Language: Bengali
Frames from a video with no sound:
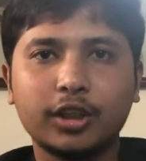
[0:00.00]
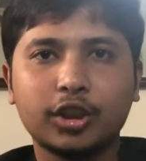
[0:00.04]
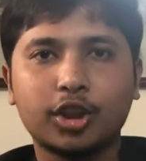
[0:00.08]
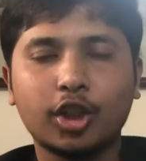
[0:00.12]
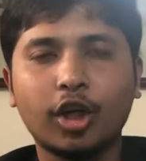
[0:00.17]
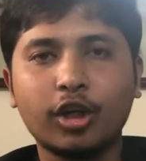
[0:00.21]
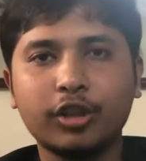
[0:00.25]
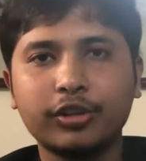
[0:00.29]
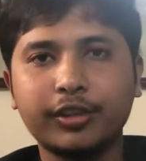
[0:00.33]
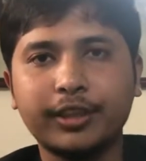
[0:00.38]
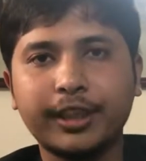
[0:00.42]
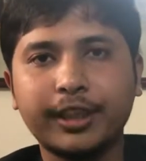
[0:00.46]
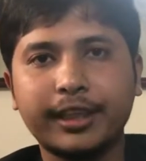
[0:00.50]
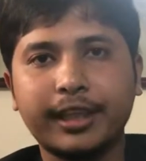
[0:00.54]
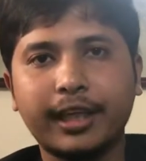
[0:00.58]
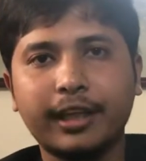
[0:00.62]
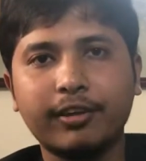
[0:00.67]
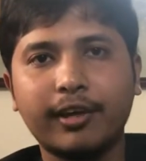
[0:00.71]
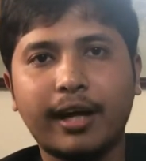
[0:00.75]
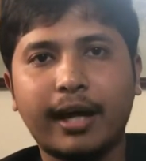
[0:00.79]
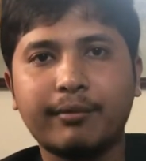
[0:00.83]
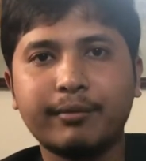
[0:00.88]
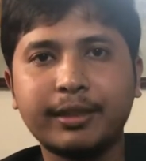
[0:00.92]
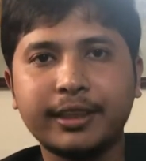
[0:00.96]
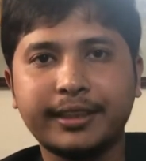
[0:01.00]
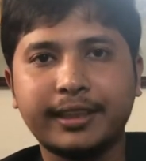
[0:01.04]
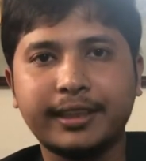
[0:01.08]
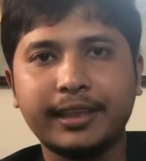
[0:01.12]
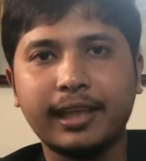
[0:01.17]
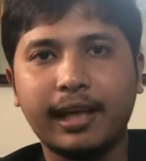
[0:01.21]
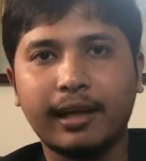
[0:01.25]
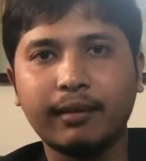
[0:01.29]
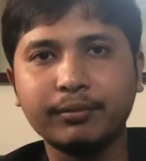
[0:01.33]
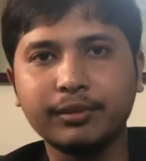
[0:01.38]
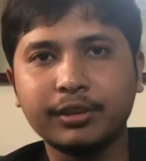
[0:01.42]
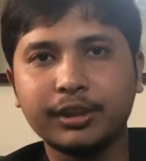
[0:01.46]
সহযোগিতায়ও আমি
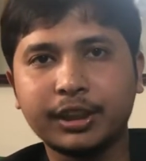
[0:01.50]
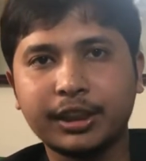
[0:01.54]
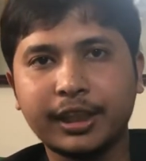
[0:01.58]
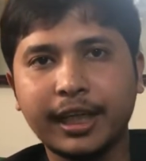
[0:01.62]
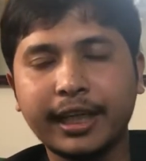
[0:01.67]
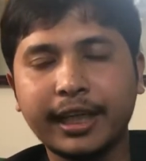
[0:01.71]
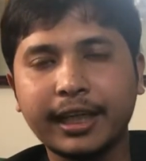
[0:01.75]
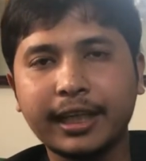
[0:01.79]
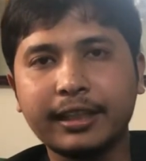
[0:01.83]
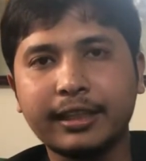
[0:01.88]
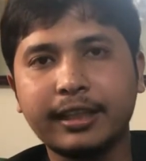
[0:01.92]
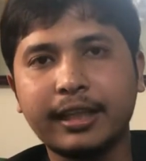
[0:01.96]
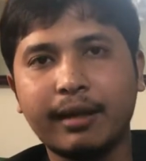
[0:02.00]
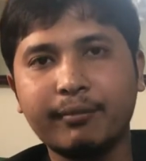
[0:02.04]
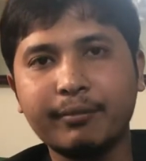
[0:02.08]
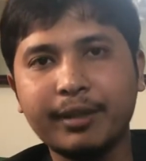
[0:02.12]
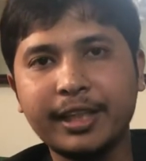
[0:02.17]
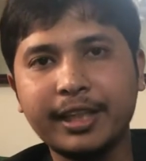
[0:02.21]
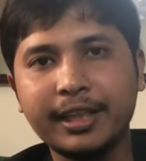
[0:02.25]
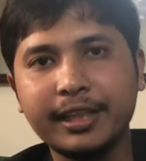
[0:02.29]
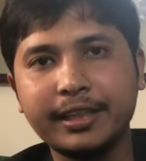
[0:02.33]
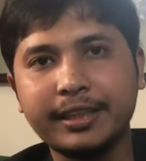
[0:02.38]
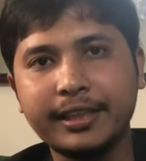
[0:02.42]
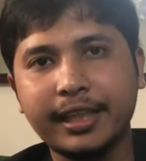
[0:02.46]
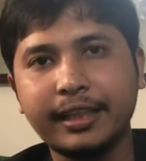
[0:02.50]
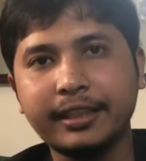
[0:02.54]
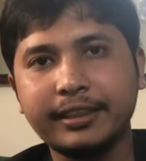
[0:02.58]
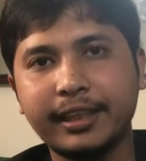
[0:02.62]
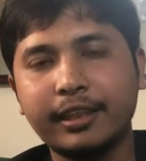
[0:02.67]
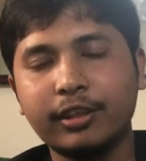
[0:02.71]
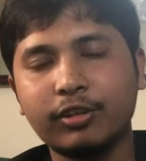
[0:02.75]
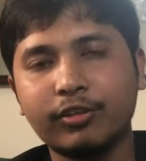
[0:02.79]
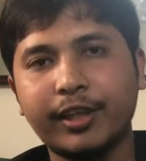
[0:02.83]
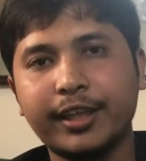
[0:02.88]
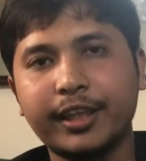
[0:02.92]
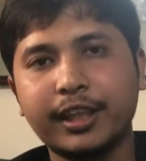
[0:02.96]
ছিলাম সেক্ষেত্রে আমি নিজেই
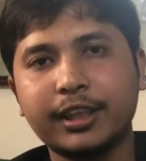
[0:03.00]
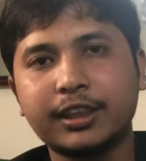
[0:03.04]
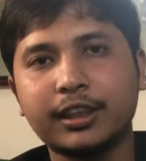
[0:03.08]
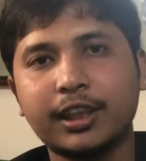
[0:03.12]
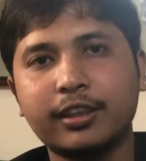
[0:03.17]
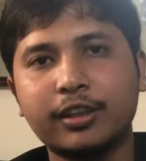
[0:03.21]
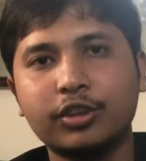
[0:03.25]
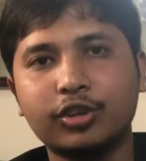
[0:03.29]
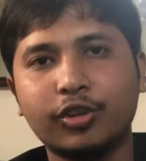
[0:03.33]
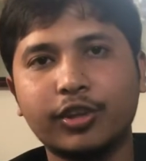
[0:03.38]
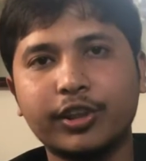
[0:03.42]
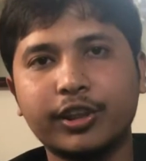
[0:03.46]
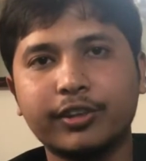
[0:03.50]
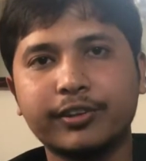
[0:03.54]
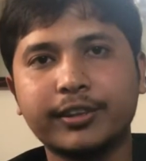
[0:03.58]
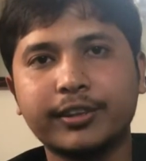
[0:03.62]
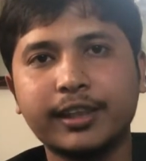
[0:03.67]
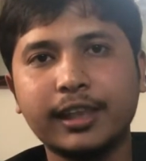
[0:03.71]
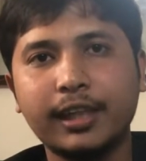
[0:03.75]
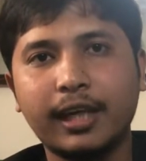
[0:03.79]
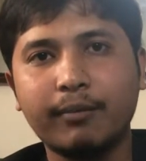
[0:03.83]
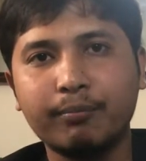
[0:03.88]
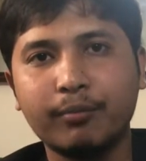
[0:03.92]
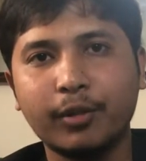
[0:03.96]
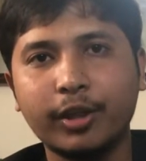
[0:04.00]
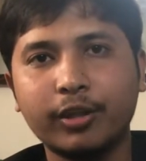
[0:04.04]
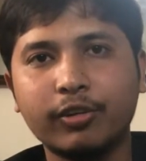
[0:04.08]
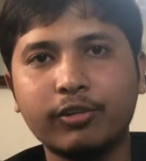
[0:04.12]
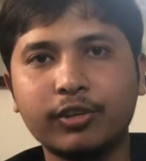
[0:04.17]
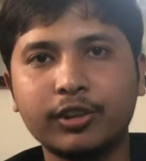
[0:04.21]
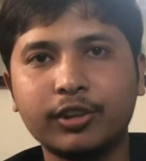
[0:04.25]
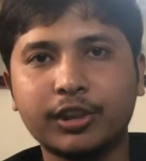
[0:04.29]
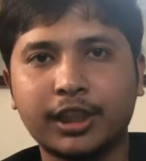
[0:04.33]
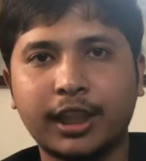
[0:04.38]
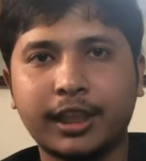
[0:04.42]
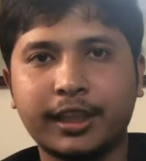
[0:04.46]
যেহেতু এটার সাথে জড়িত ছিলাম
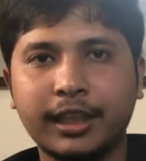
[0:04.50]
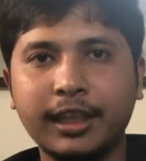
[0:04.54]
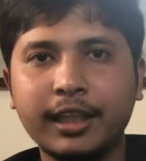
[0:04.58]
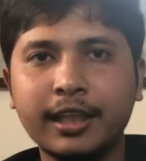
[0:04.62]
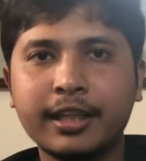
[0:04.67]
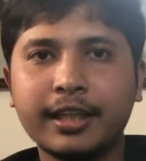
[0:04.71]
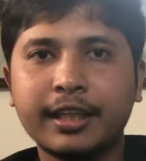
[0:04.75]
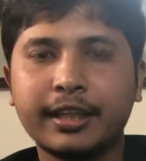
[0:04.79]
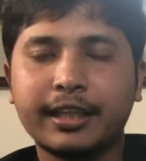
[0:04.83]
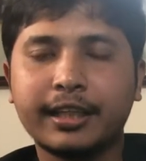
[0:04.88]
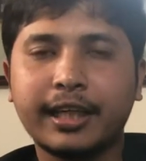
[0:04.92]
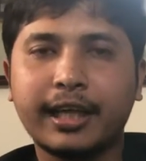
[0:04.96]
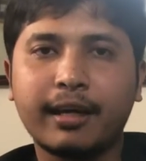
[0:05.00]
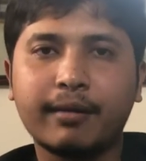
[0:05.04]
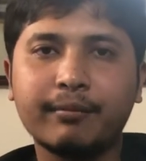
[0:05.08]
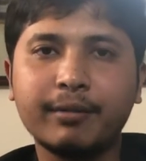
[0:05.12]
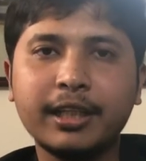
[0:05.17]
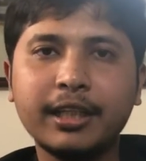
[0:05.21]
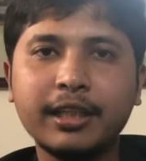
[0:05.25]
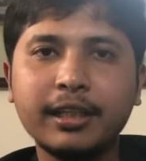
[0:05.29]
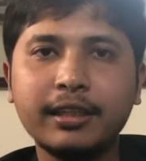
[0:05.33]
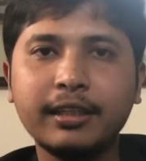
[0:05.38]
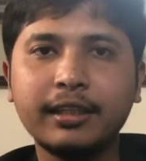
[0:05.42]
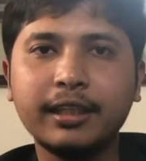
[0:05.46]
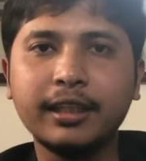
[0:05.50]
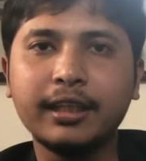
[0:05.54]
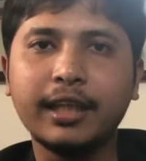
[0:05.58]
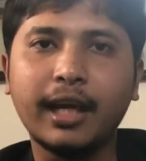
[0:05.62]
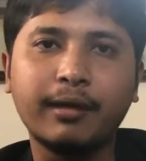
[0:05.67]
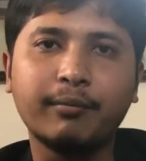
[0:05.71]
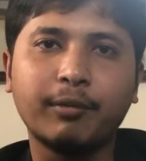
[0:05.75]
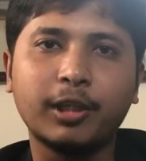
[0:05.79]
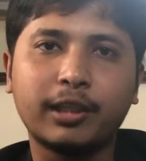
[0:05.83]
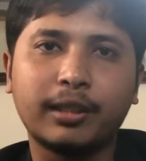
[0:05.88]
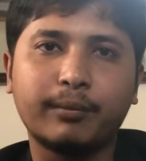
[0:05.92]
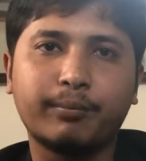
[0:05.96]
বইগুলোর সাথে তাই আমি
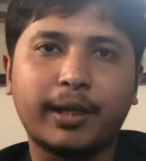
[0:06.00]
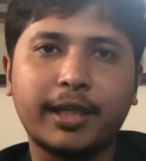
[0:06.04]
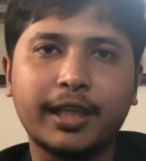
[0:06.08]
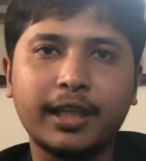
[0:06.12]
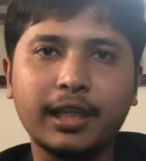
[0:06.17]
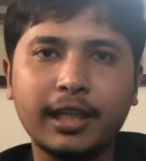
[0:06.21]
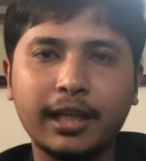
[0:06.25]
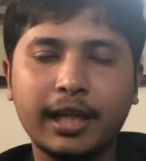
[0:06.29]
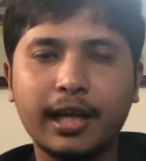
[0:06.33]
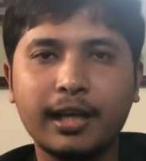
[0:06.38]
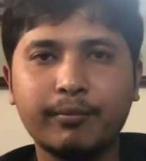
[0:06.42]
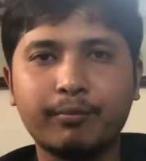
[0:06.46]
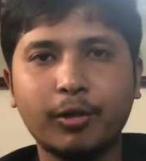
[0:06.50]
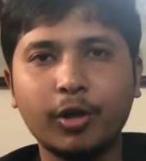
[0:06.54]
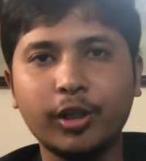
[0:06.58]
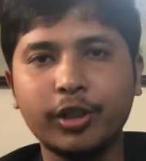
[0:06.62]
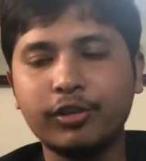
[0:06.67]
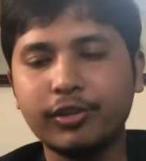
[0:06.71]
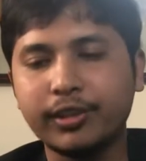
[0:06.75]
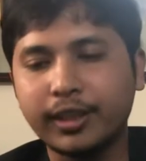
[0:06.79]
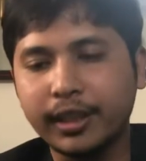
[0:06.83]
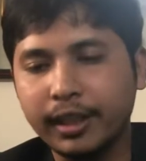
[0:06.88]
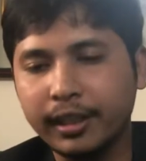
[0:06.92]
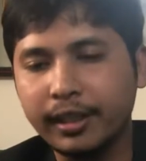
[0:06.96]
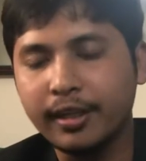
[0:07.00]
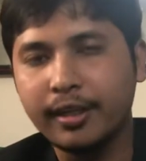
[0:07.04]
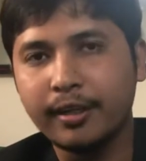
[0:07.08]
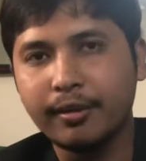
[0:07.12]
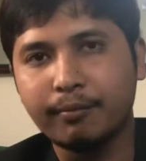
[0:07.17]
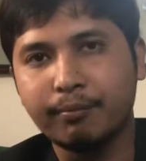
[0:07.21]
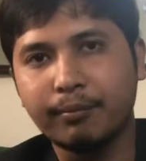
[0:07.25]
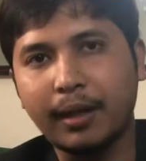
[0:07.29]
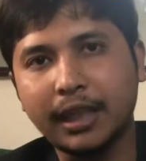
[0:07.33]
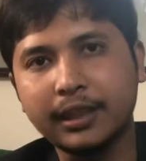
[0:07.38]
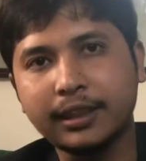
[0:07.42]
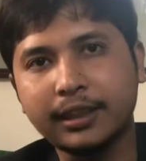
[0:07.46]
নির্দ্বিধায় বলতে পারি এই বই দুটি
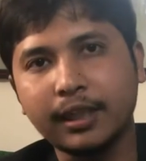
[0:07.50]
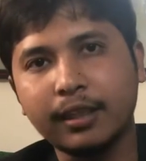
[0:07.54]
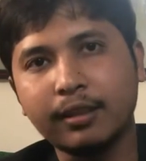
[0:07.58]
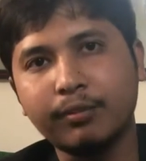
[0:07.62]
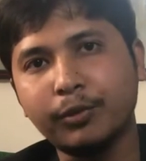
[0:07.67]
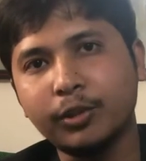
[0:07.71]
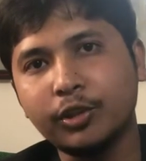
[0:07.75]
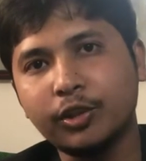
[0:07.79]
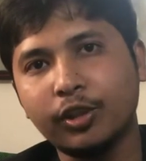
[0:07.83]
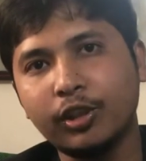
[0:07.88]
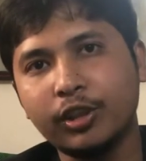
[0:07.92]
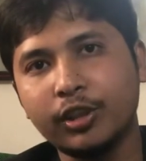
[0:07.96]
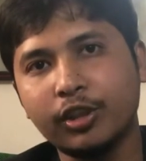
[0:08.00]
বাজারে প্রচলিত